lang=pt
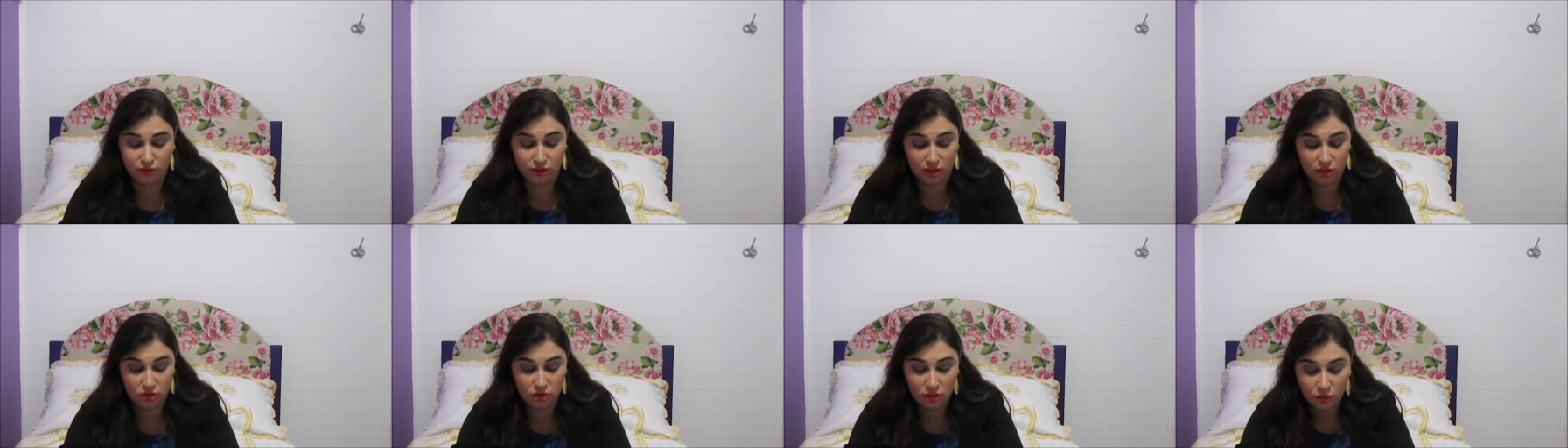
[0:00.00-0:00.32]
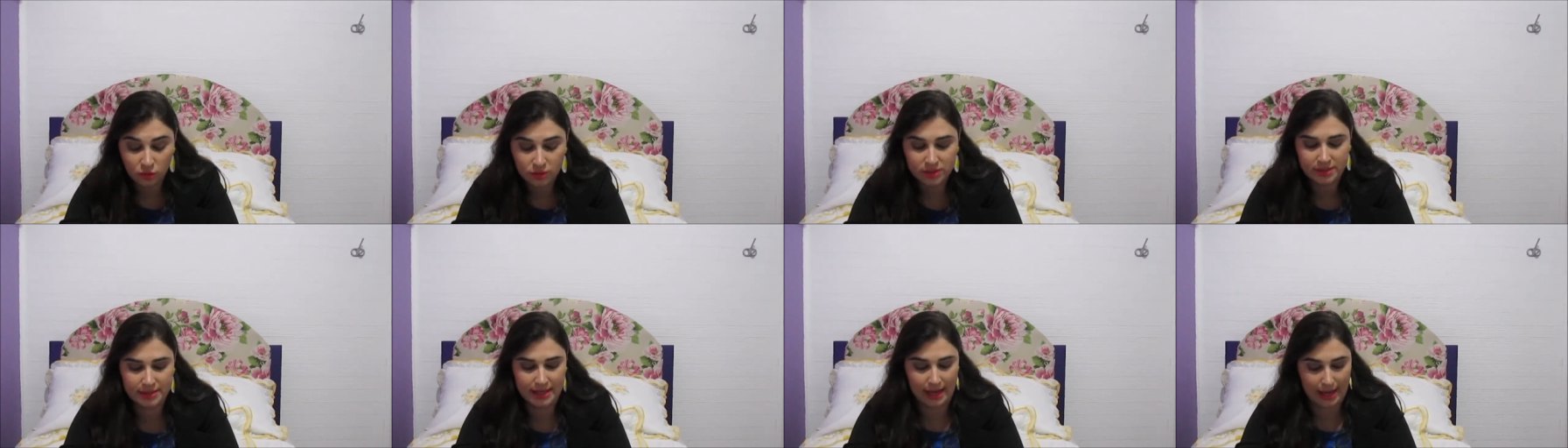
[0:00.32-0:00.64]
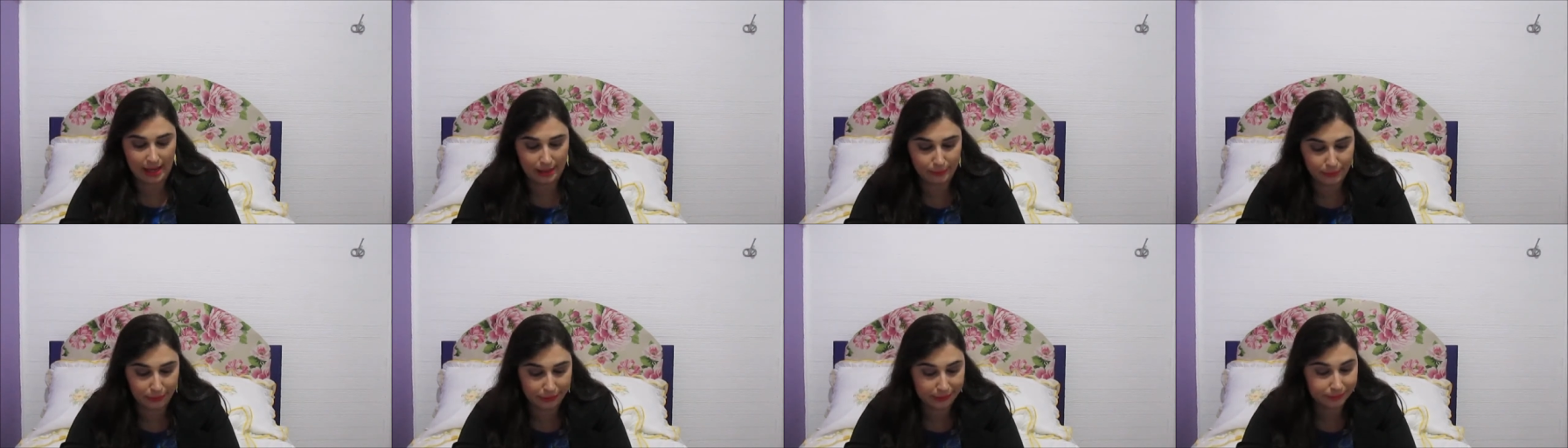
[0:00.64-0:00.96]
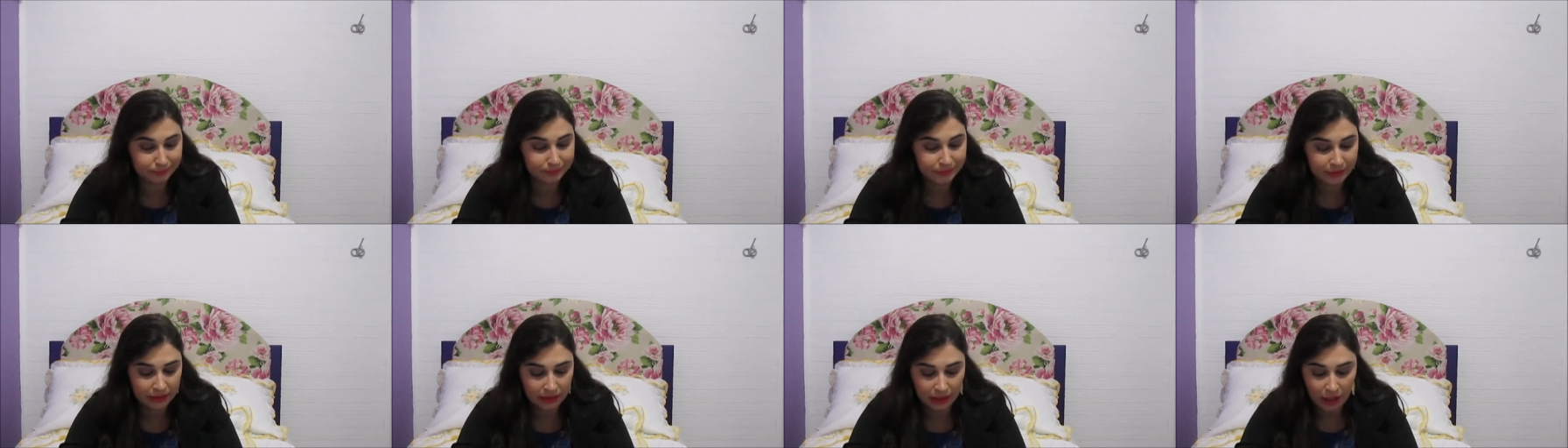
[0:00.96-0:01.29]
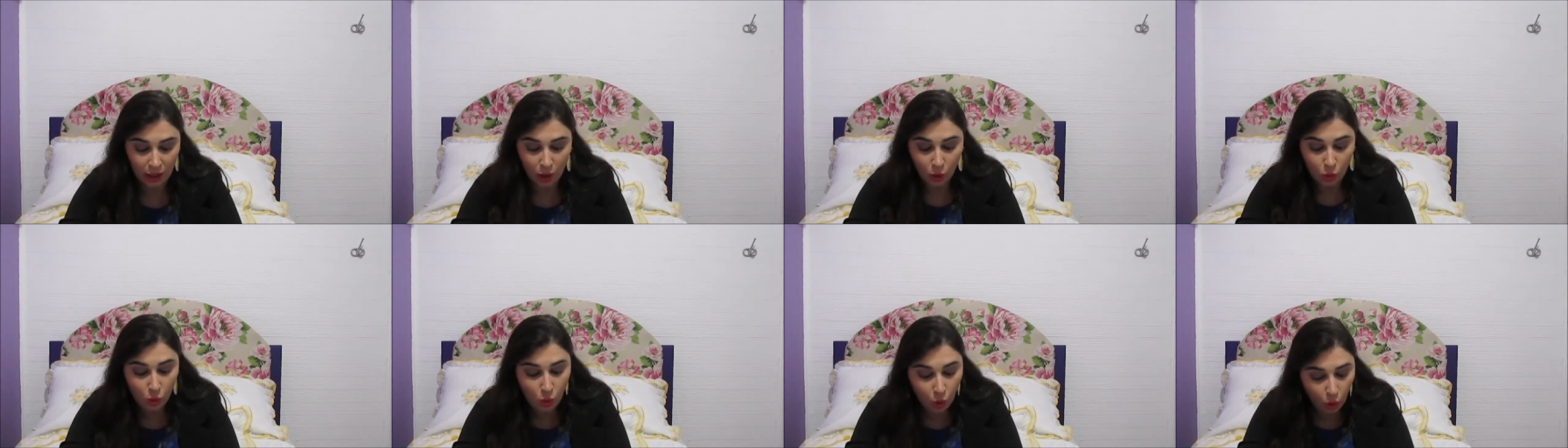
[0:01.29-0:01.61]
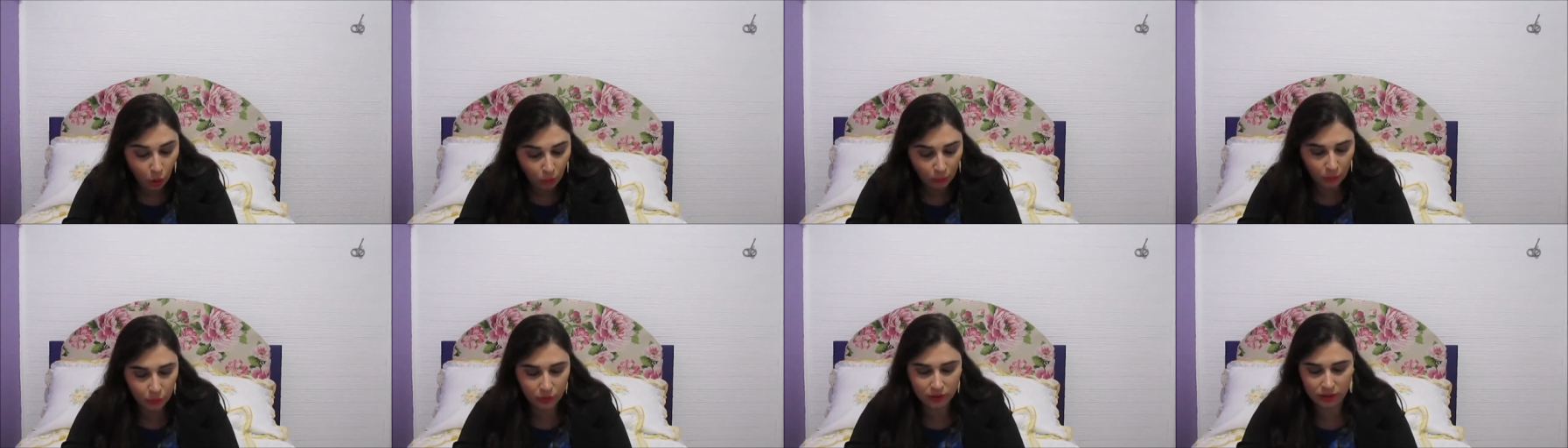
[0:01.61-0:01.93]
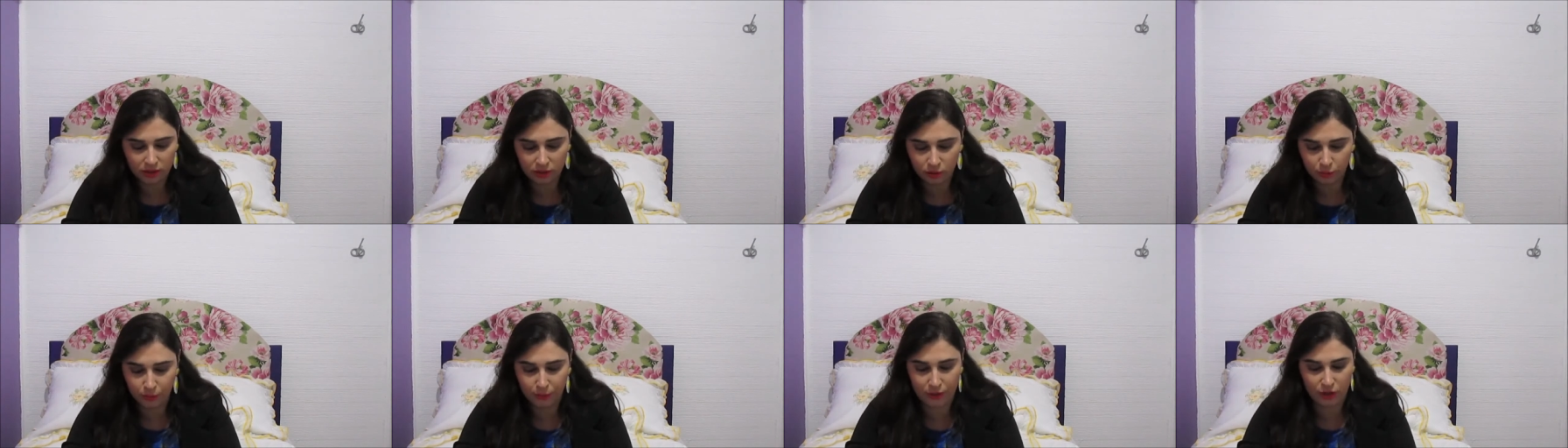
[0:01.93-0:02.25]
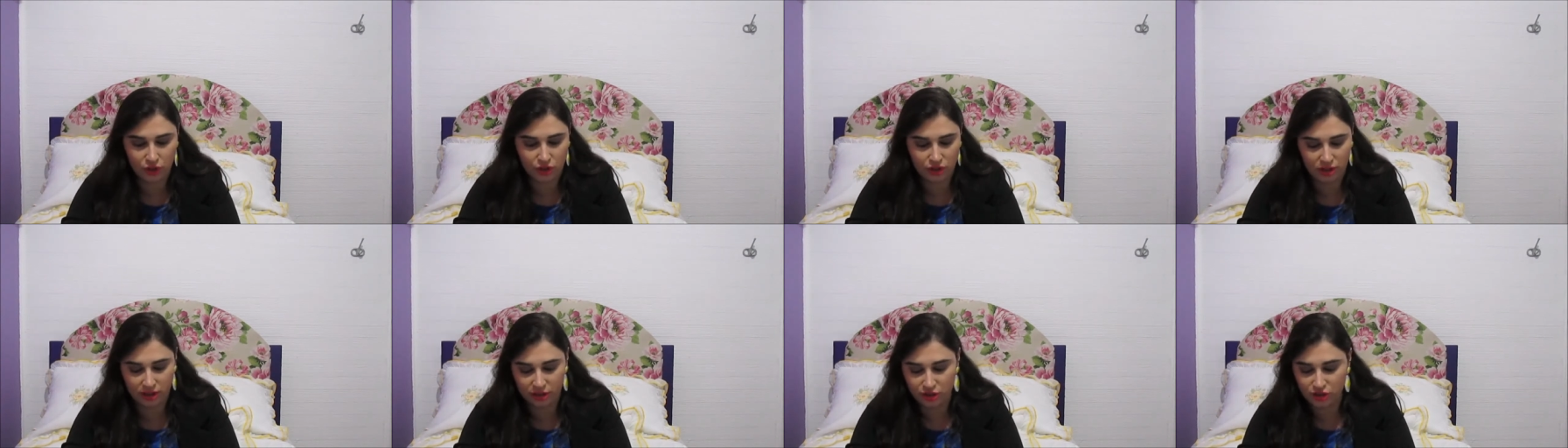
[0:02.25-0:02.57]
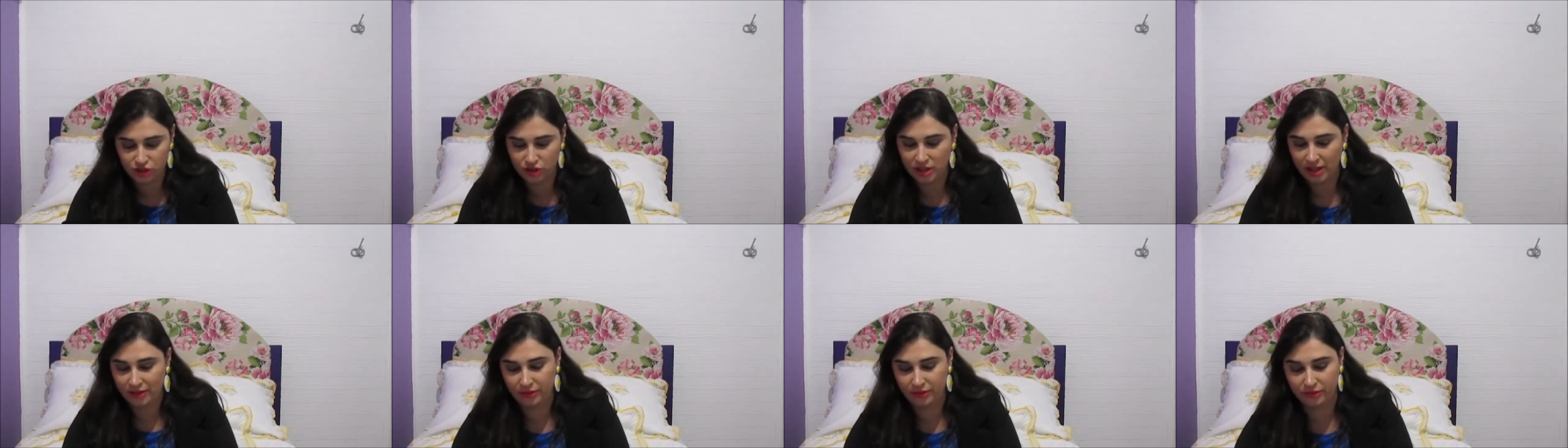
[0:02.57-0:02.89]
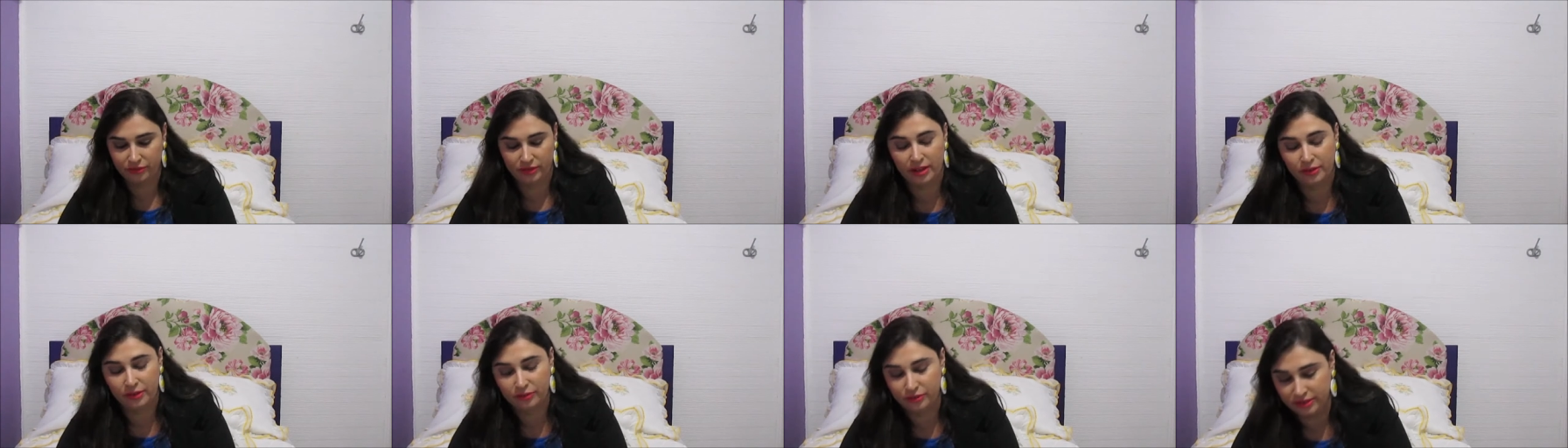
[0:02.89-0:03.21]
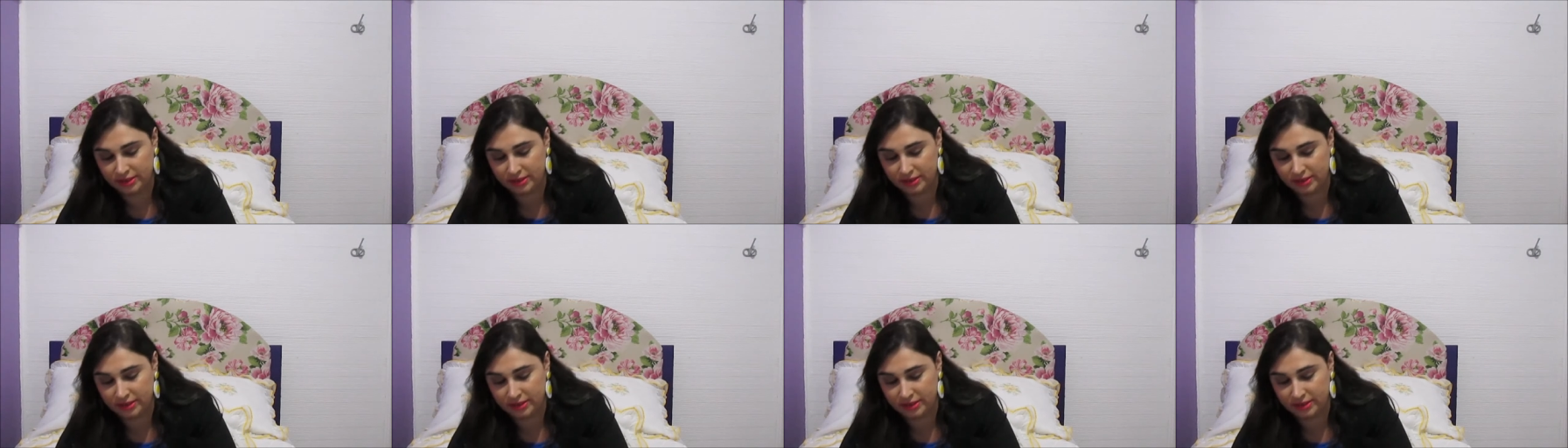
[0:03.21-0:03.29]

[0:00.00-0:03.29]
Vocês não sabem como eu queria um press kit da, da